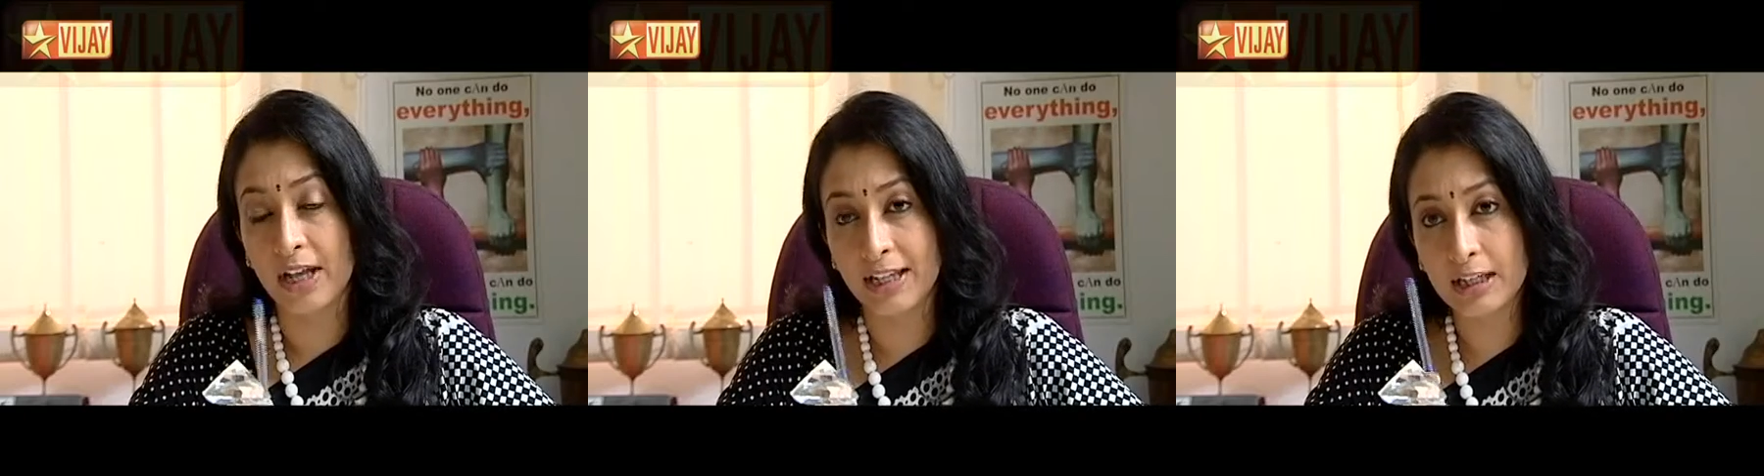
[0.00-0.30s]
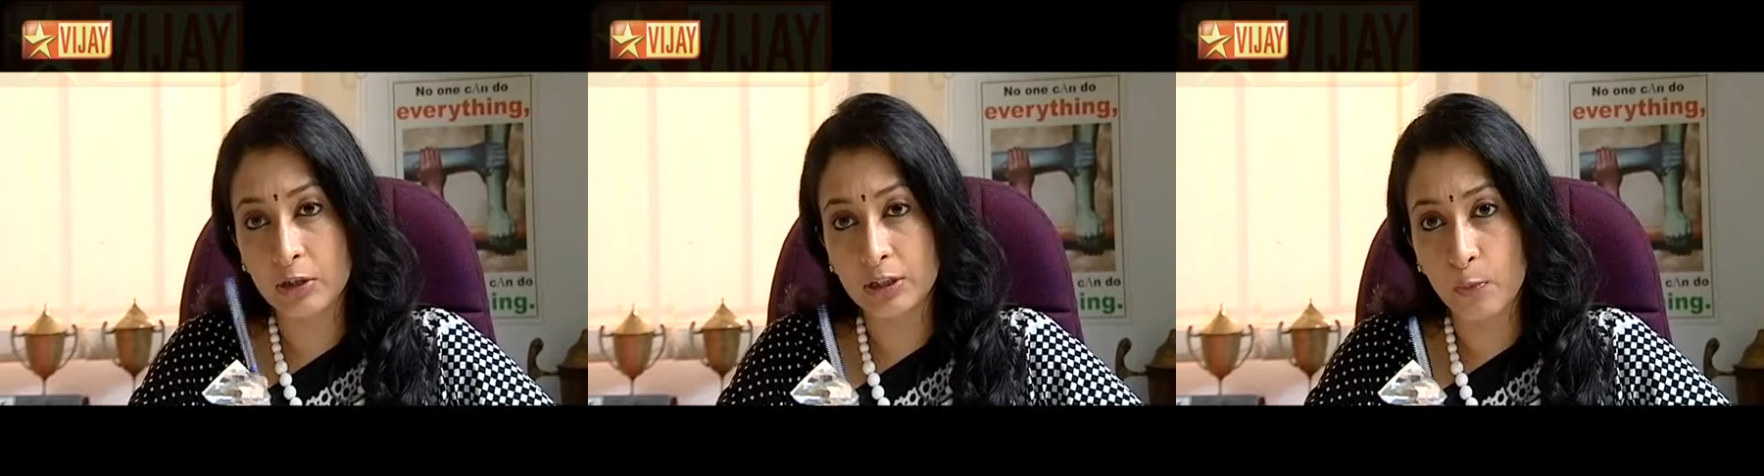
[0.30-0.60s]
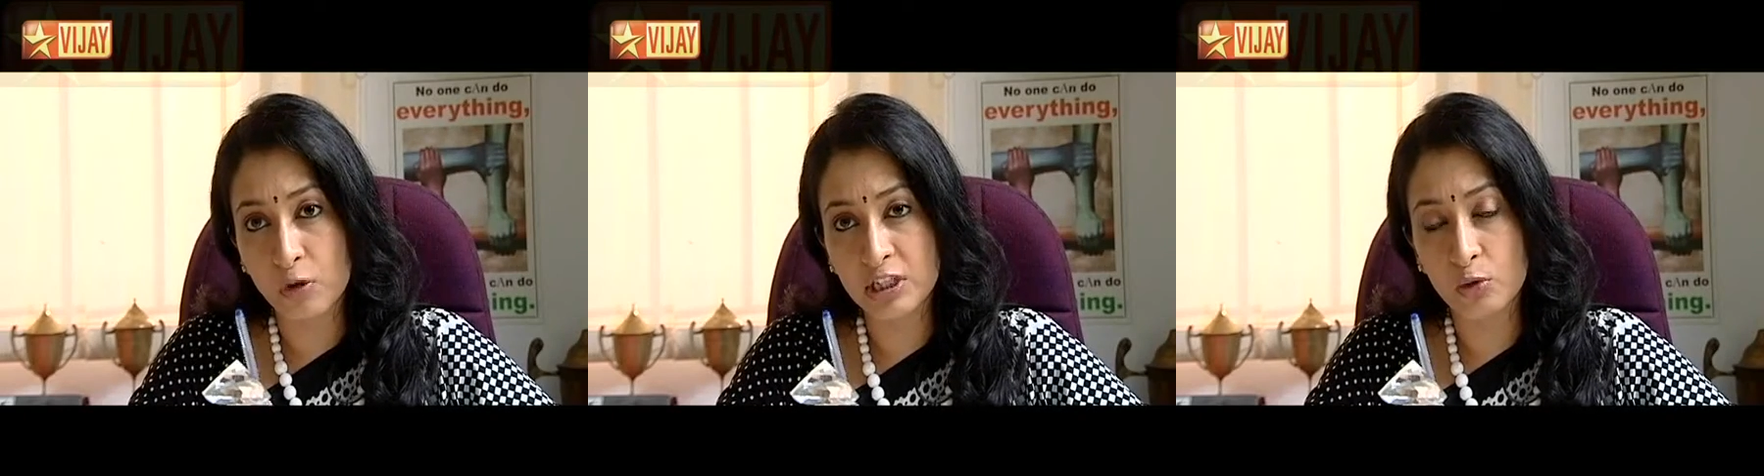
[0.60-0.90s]
உங்களை எதுக்கு
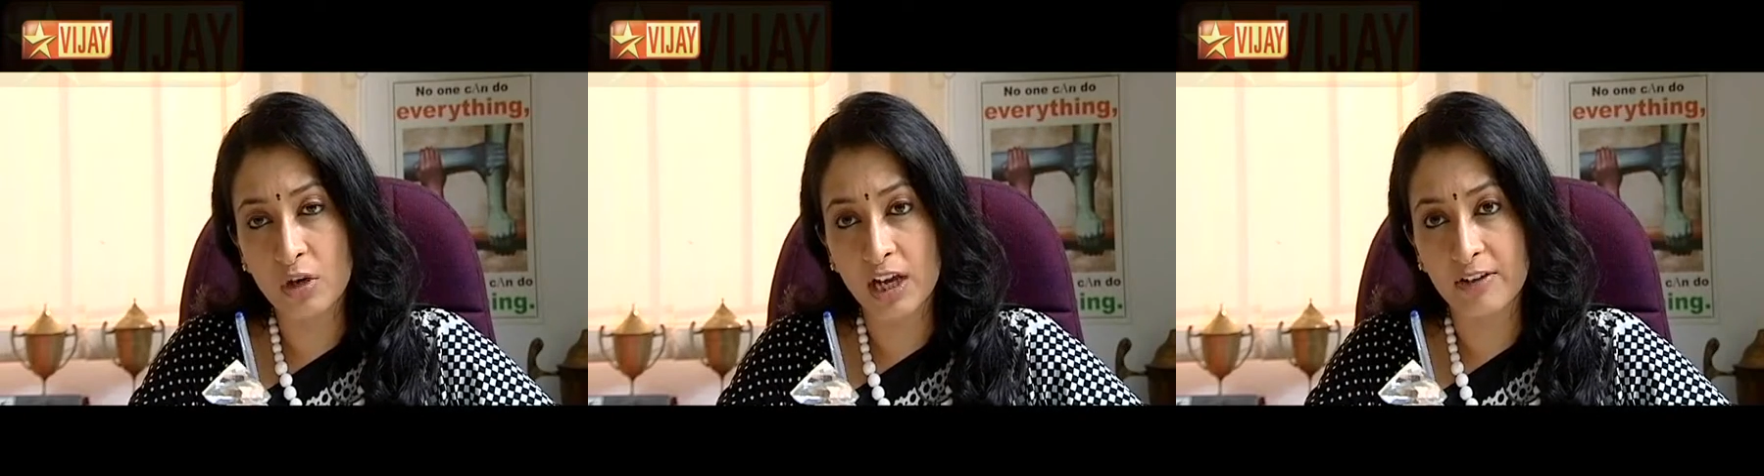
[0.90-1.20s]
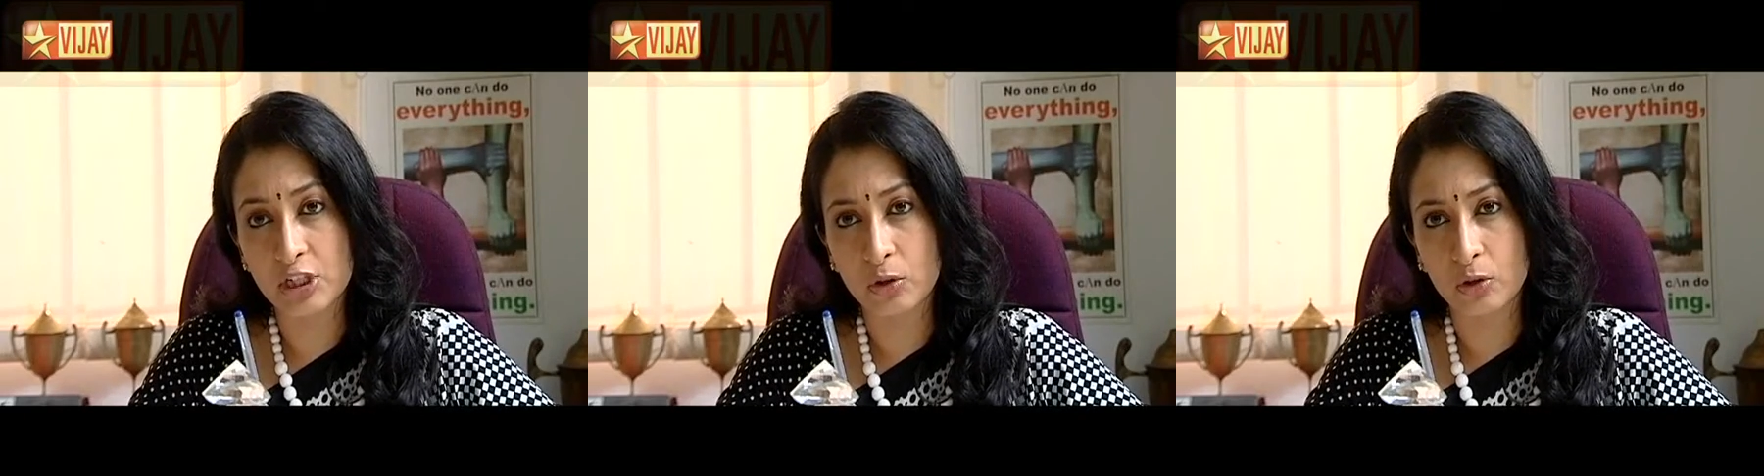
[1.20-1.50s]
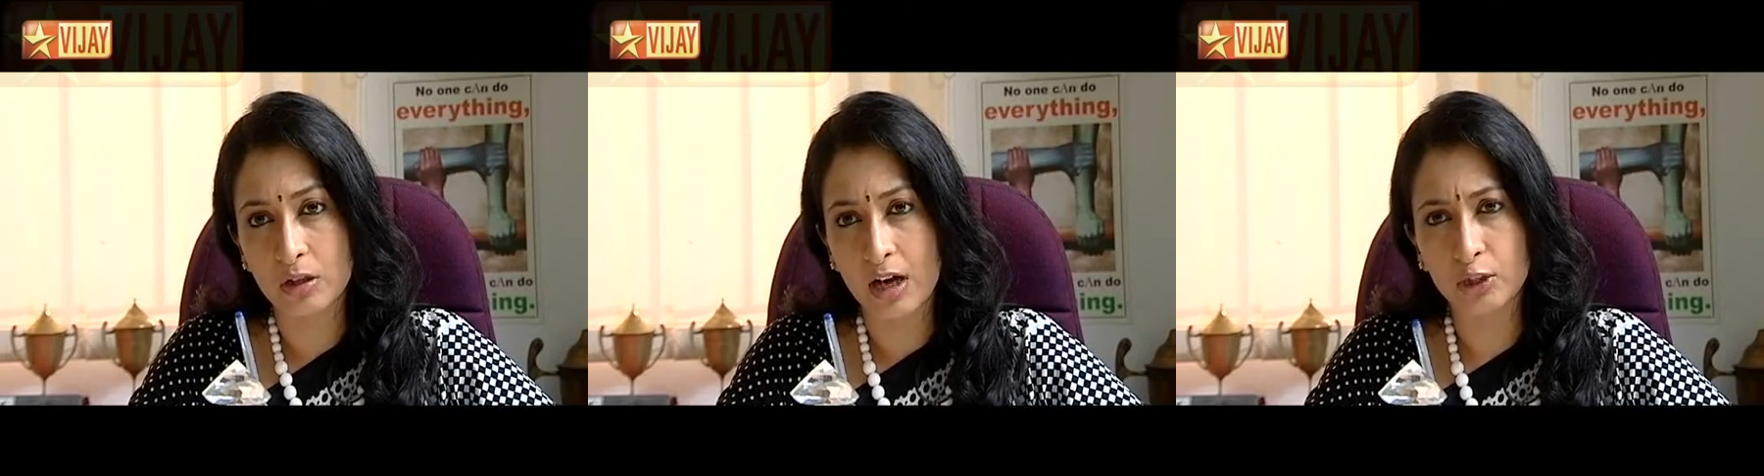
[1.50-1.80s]
இந்த போஸ்டிங்ல உட்கார
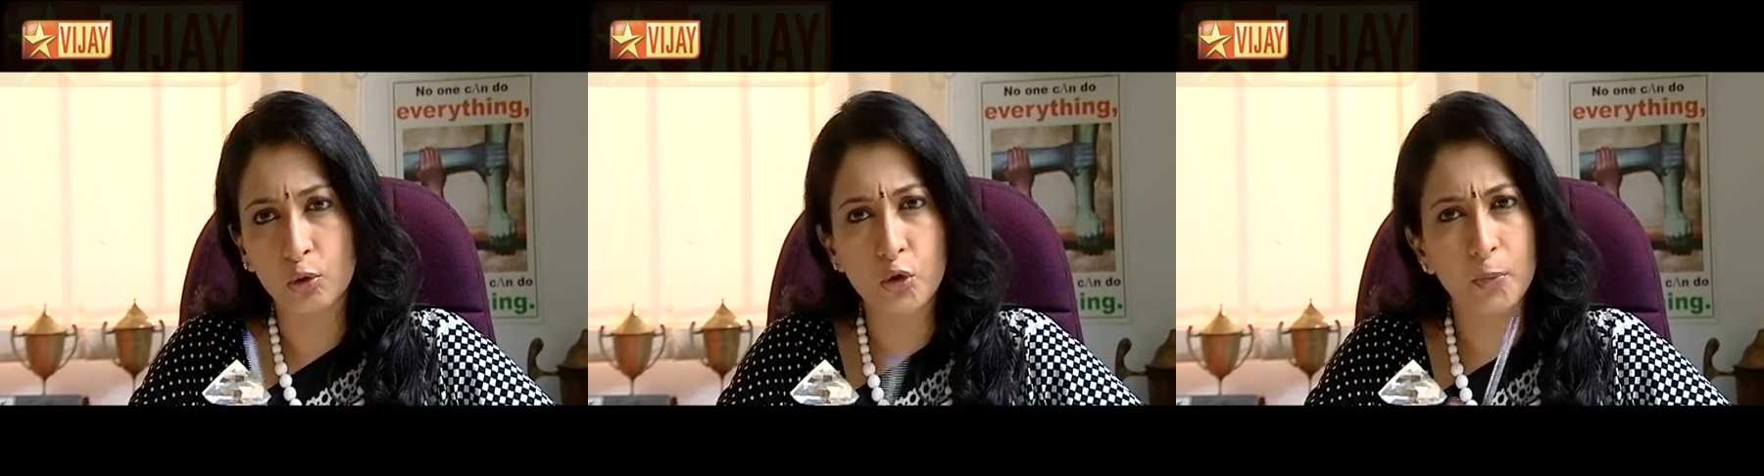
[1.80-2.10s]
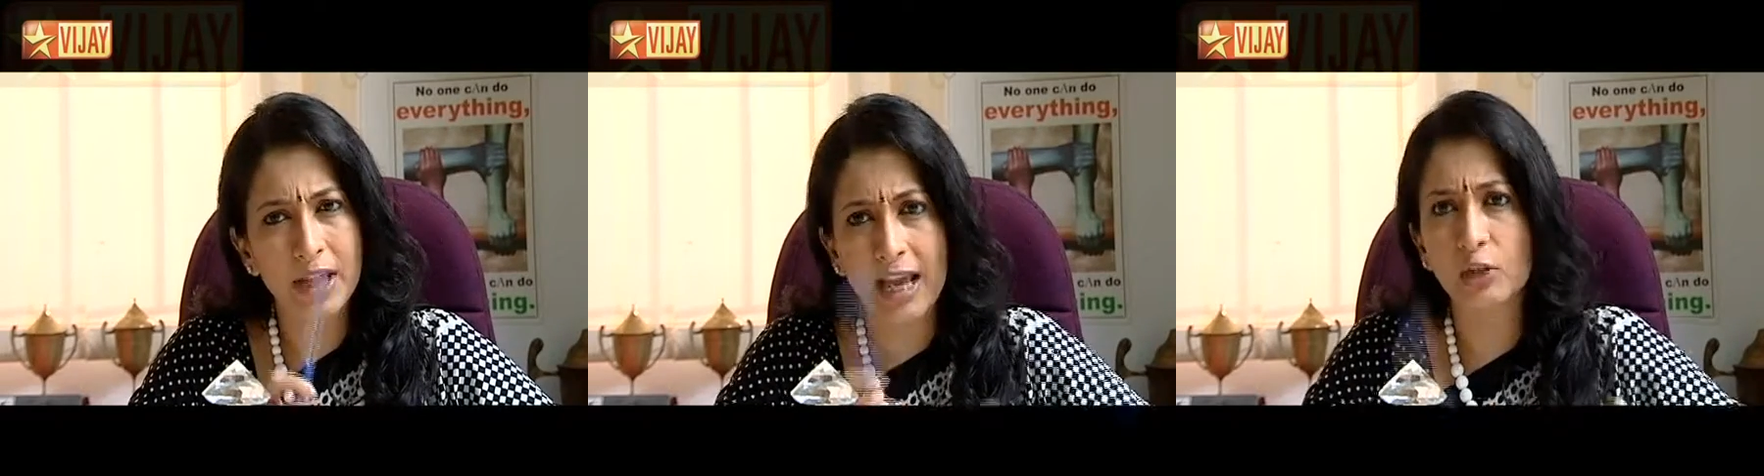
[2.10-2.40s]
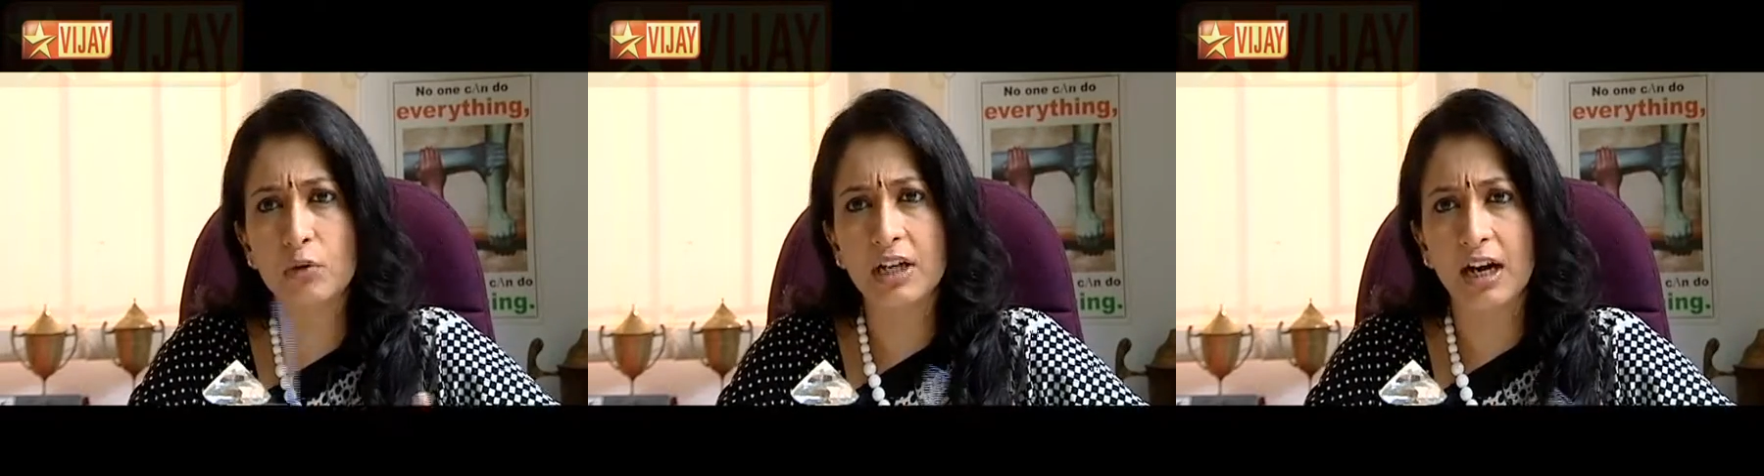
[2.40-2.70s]
வச்சனும் அதுக்கு
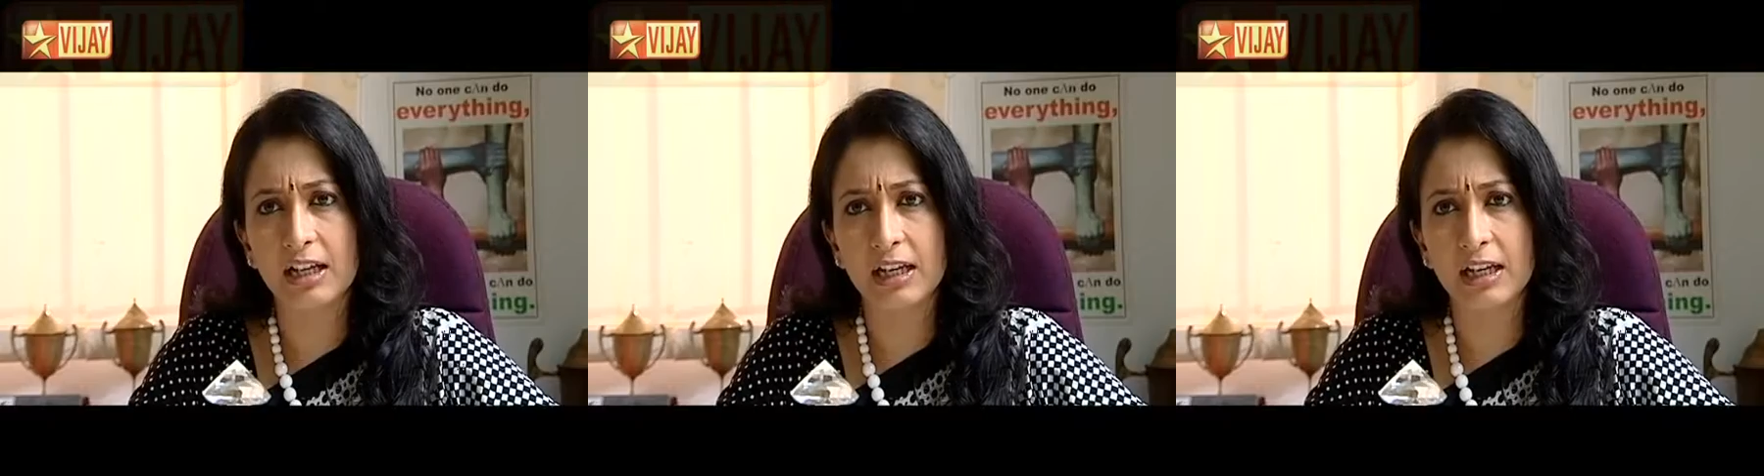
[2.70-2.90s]
உருப்படியா எதுவும்